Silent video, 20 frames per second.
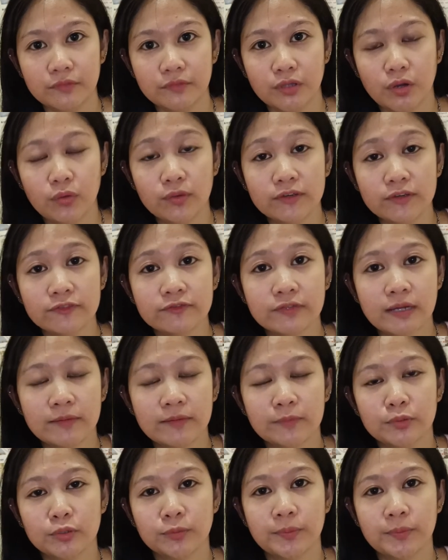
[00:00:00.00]

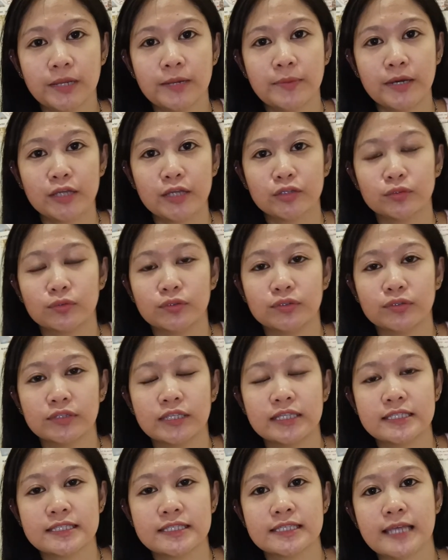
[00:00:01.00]
OFW para makatulong
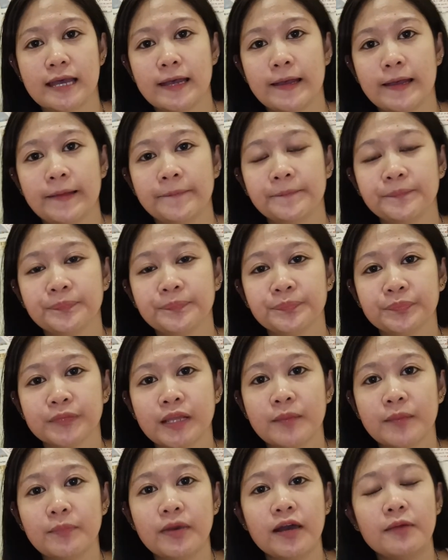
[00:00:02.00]
din sa
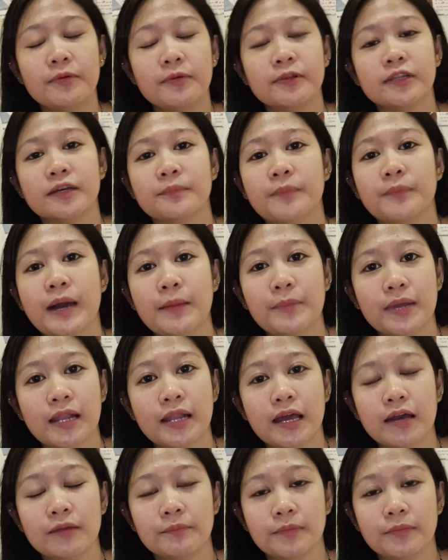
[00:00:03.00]
mga
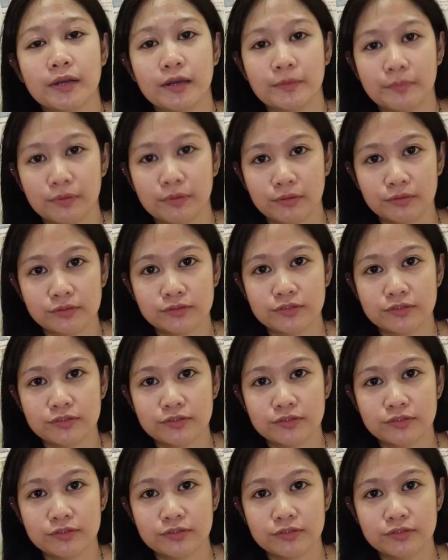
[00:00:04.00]
nagbabalak mag-abroad.